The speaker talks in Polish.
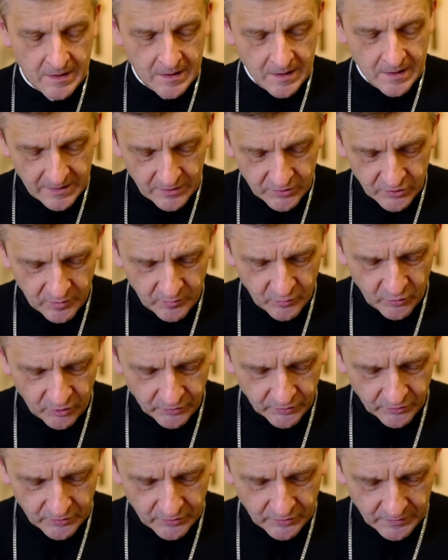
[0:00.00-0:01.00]
Zacznijmy
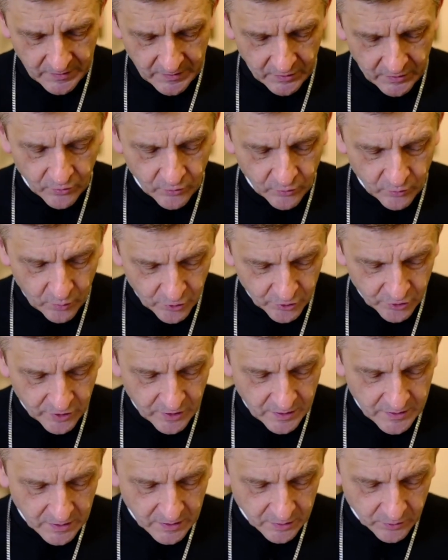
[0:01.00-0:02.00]
od tego
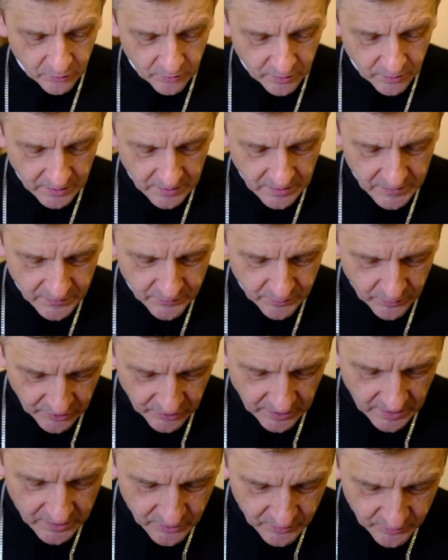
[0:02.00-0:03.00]
głoszenia, które
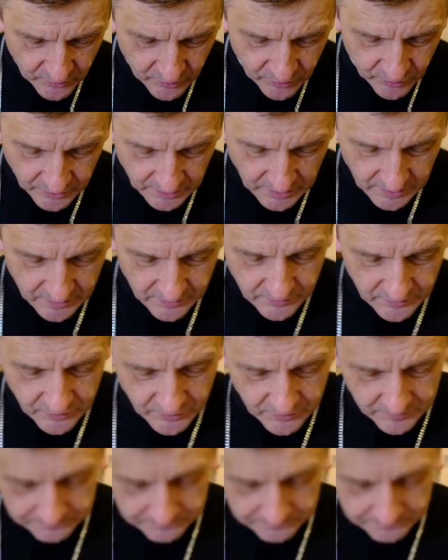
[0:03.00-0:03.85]
słyszeliśmy już kiedyś.